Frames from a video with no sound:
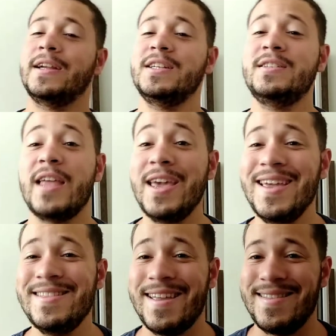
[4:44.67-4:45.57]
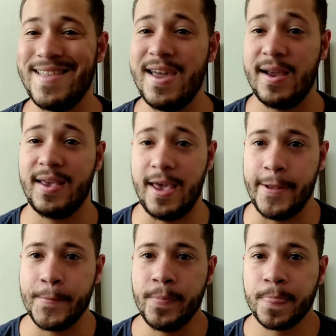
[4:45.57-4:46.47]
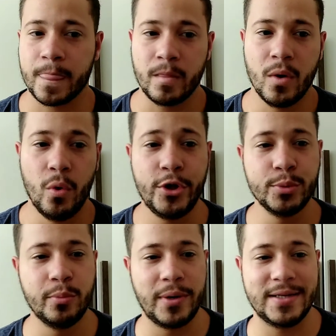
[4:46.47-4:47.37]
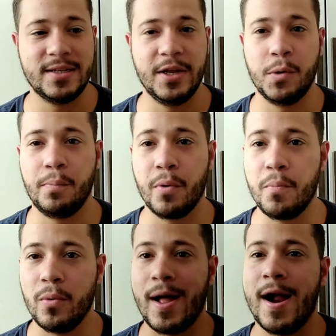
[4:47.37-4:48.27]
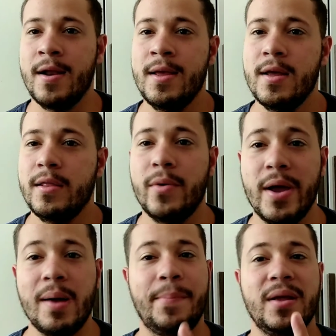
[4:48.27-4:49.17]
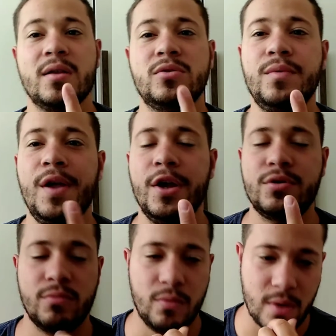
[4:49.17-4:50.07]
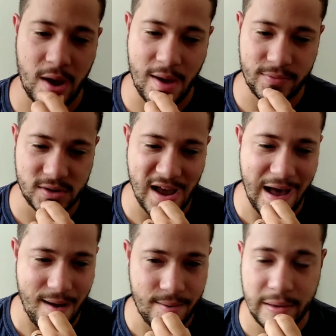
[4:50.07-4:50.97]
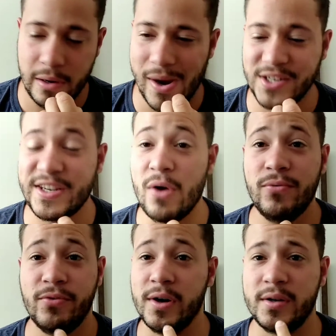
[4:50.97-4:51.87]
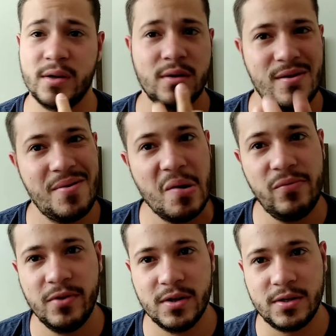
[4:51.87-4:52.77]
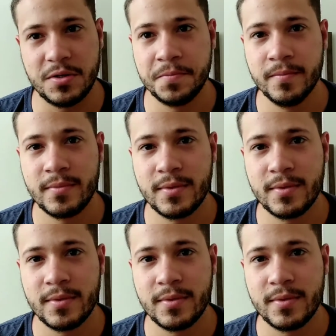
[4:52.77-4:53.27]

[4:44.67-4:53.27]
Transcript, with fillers: A gente tem que entender que o ritmo brasileiro popular não é apenas um ritmo. É, você, ah, eu acho que é o funk. Não é o funk.